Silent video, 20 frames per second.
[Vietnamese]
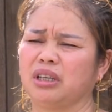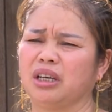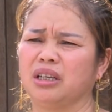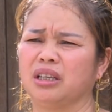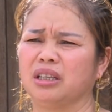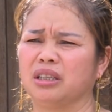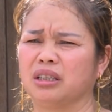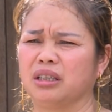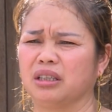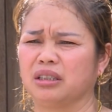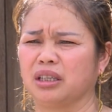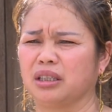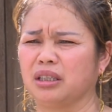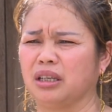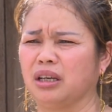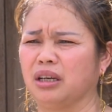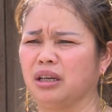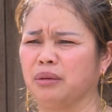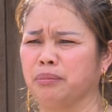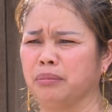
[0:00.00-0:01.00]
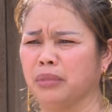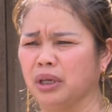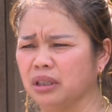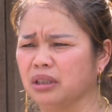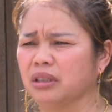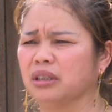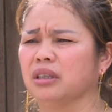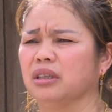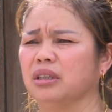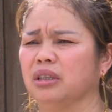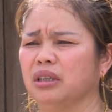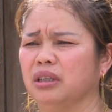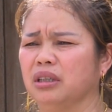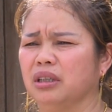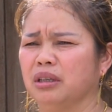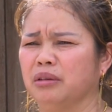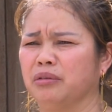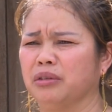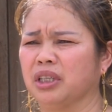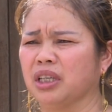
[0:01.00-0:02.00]
Gia đình rất ờ, mừng,
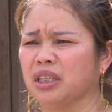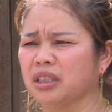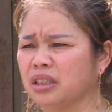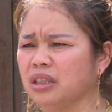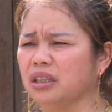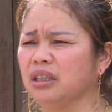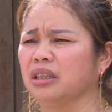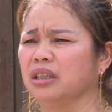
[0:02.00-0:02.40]
khẩn